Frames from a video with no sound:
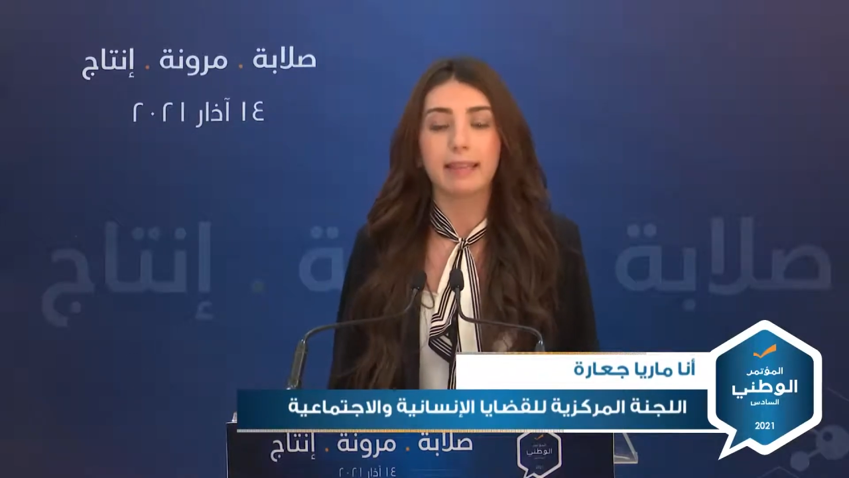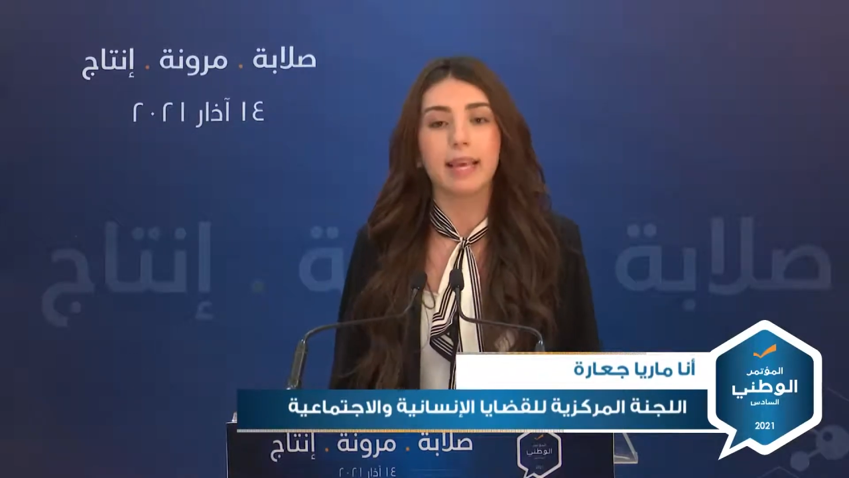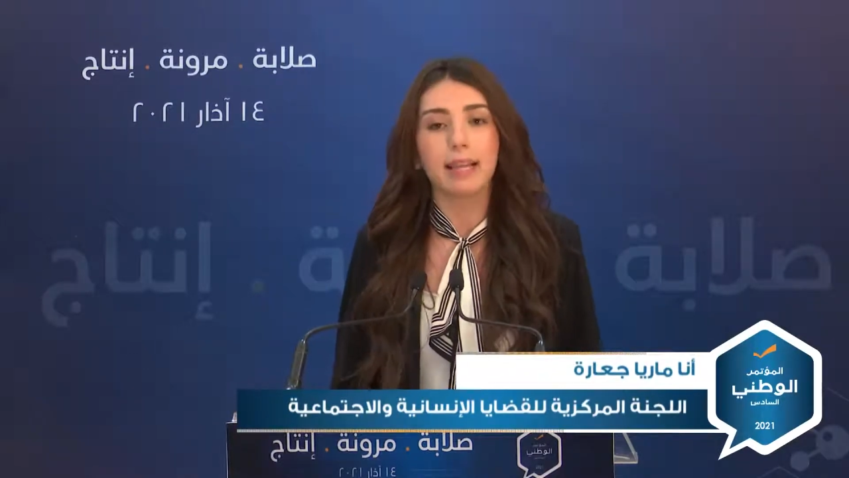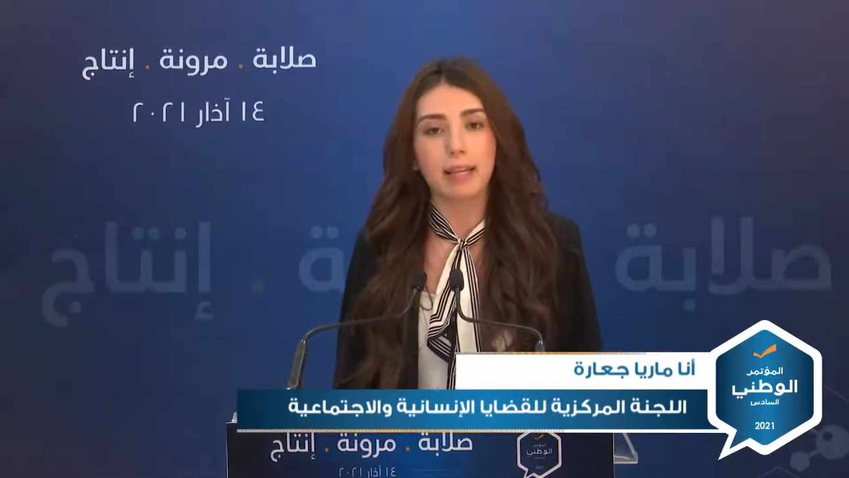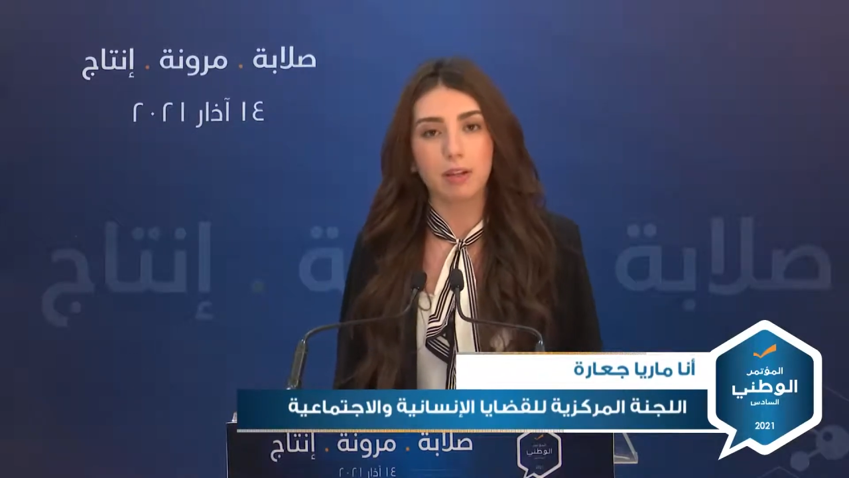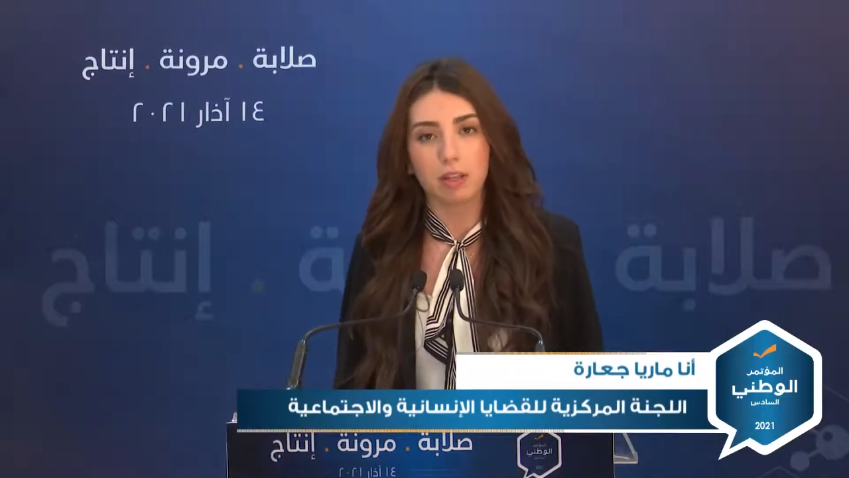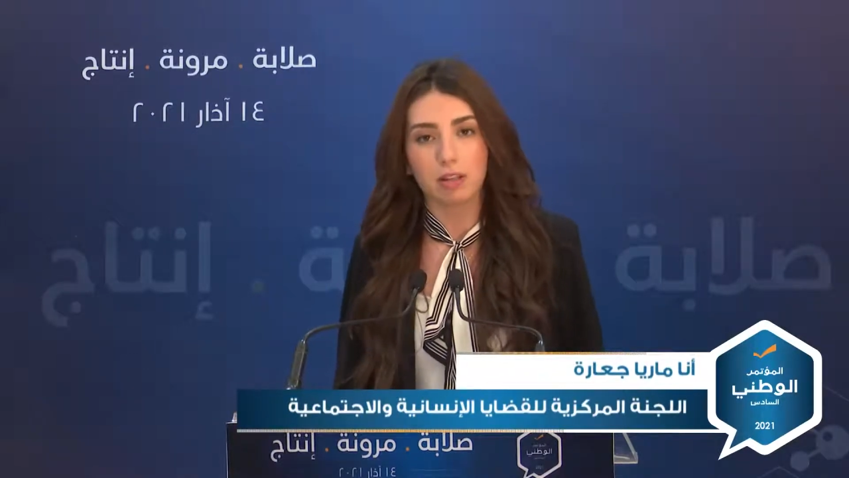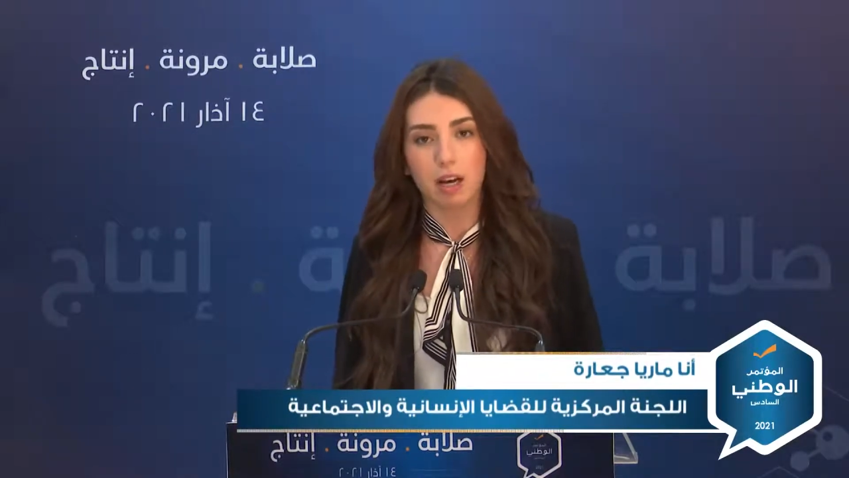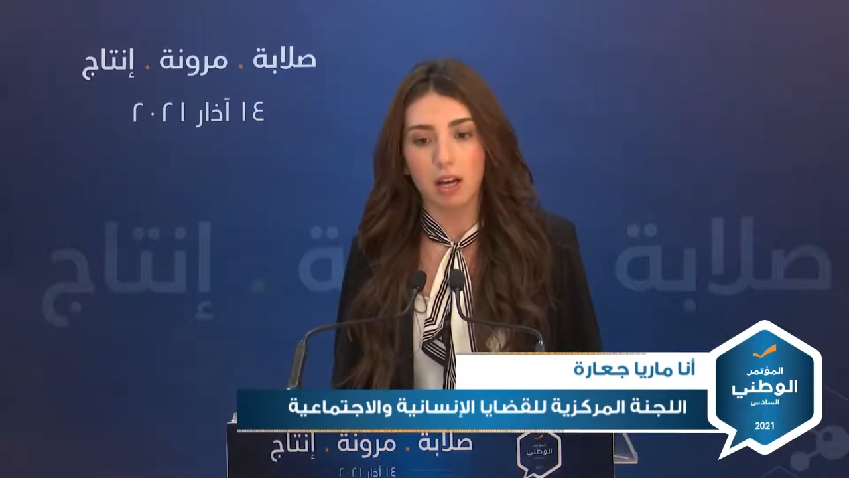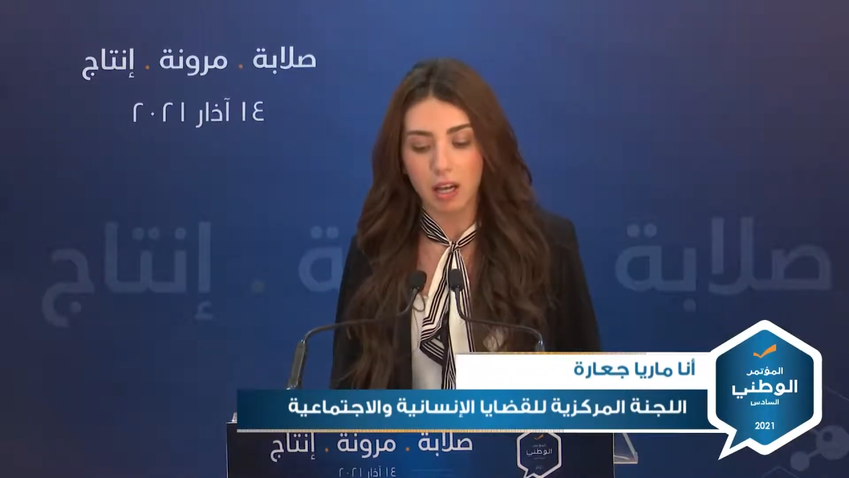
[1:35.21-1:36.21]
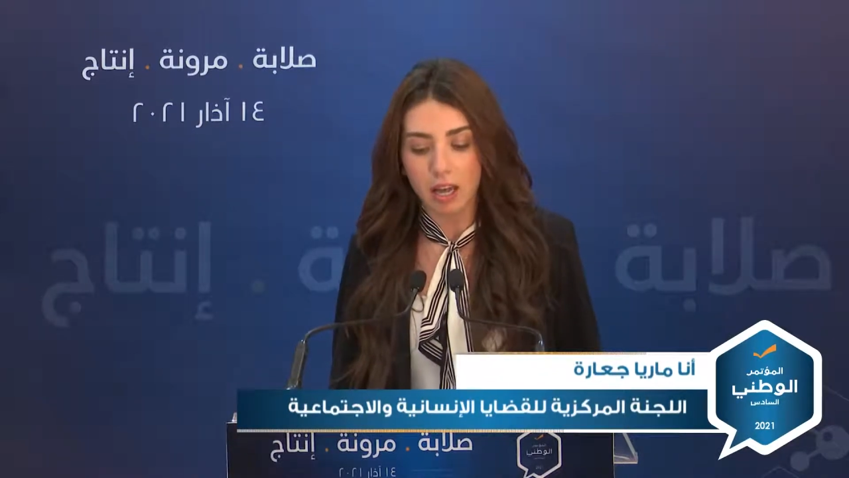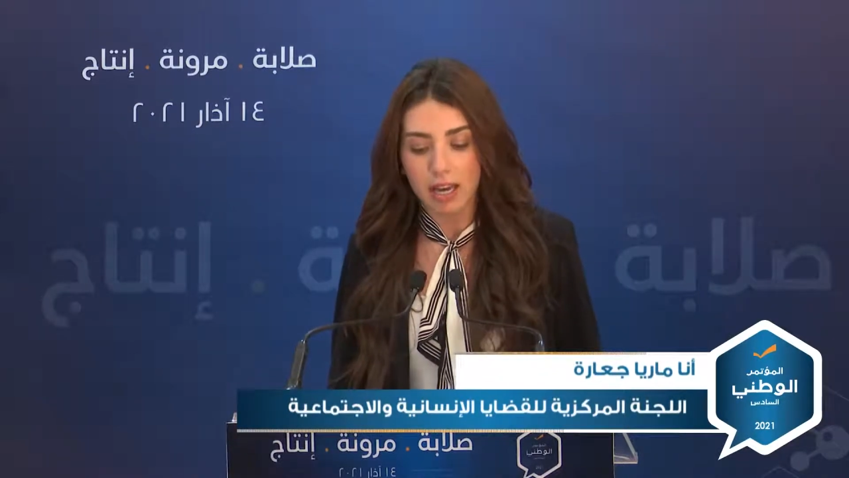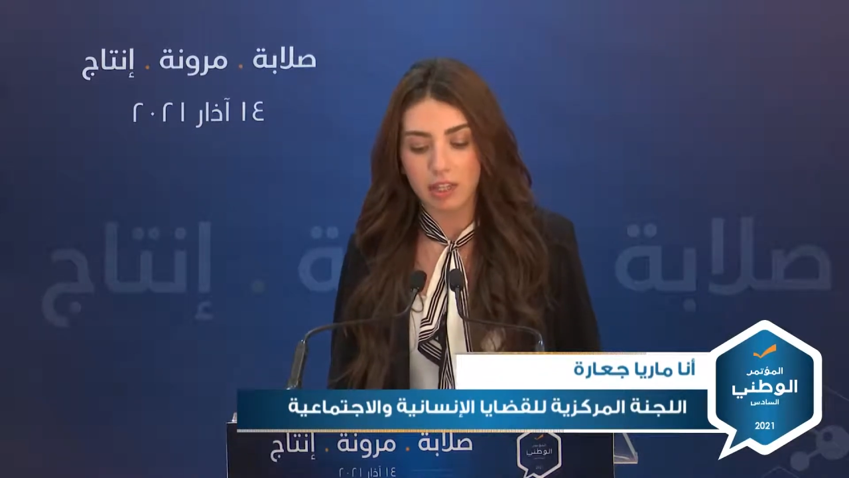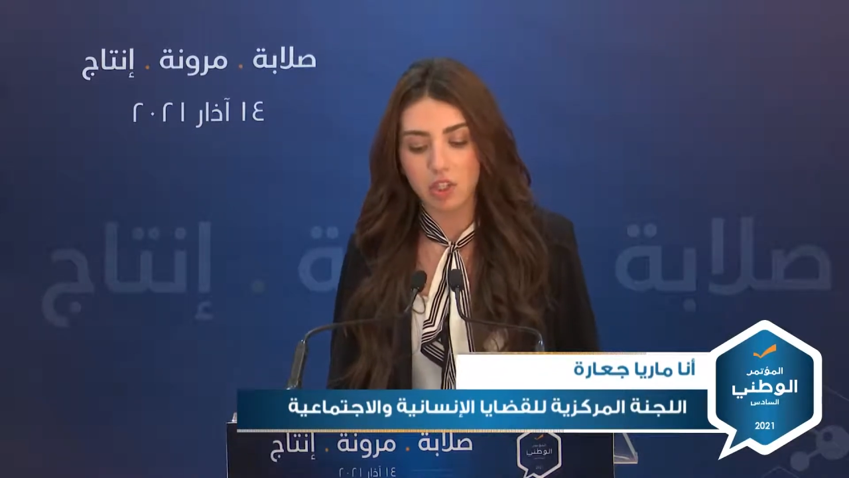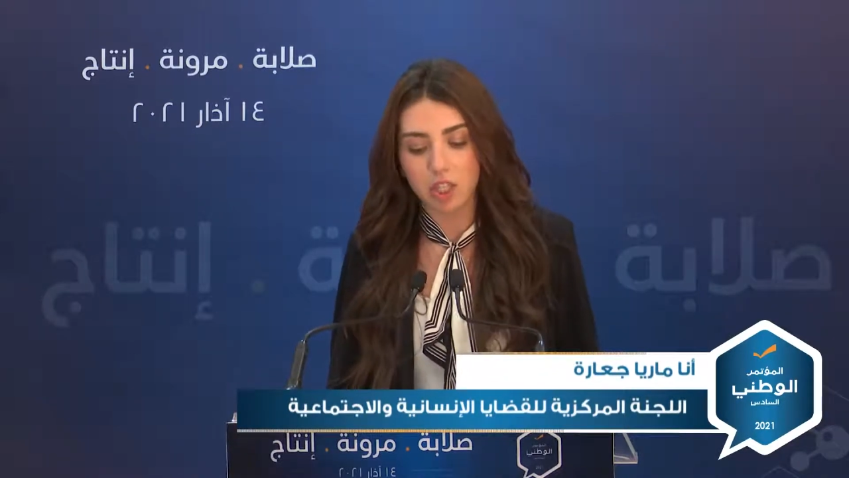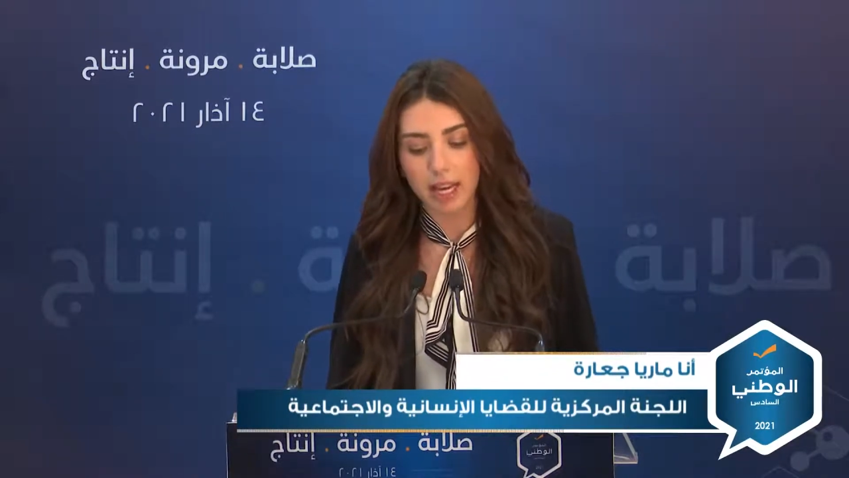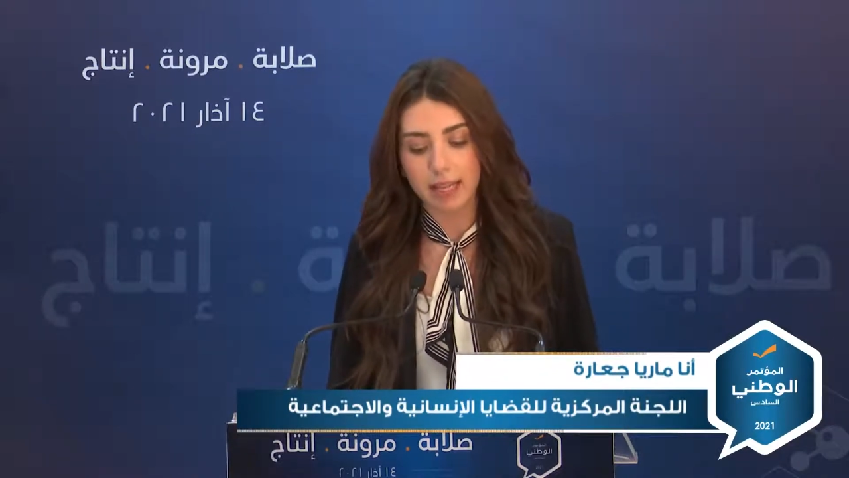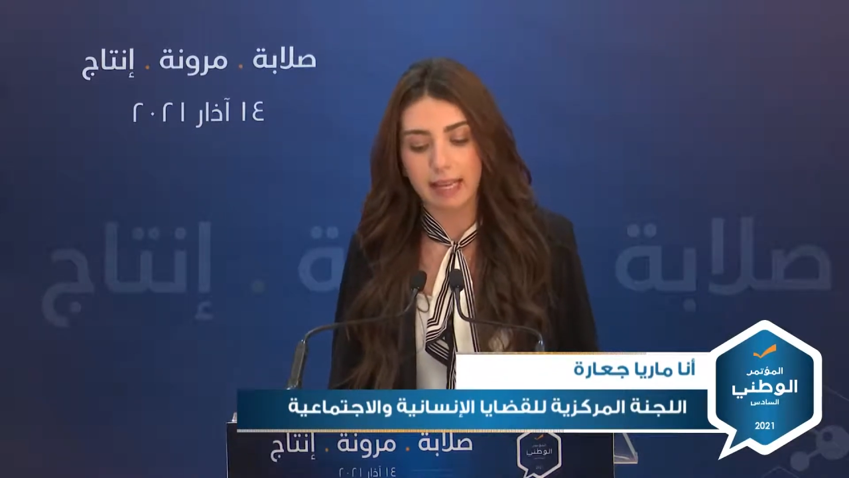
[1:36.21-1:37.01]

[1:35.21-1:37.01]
ثاني نقطة إنشاء